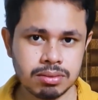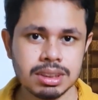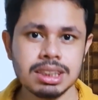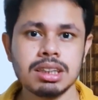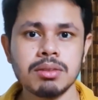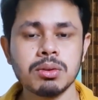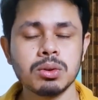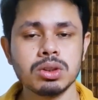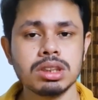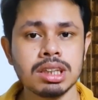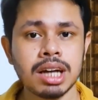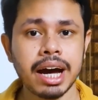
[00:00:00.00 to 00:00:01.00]
दिस टाइप ऑफ
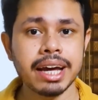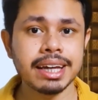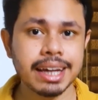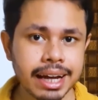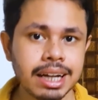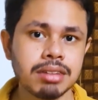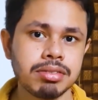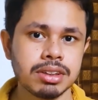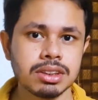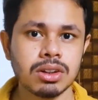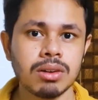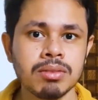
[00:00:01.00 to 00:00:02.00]
क्वेश्चन आई कैन
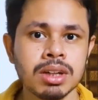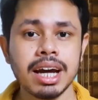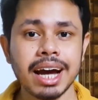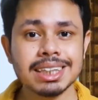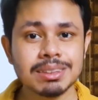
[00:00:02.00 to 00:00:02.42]
डेफिनेटली सॉल्व